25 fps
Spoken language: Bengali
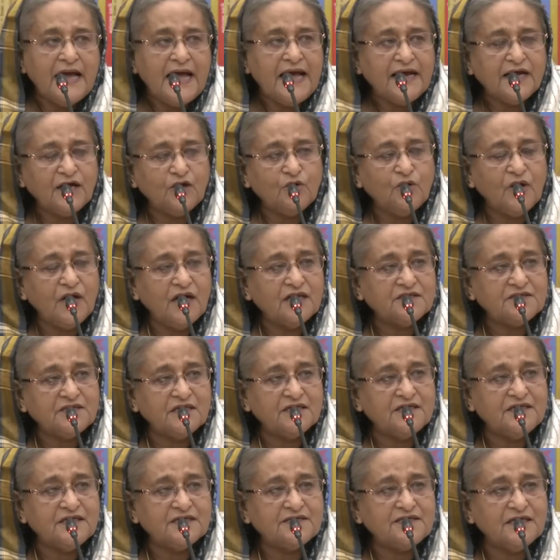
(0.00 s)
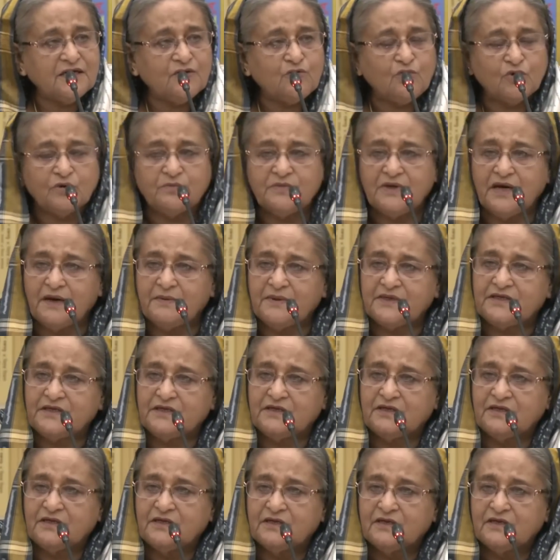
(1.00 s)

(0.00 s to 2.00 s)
এগারো হাজার নেতা কর্মী আমাদের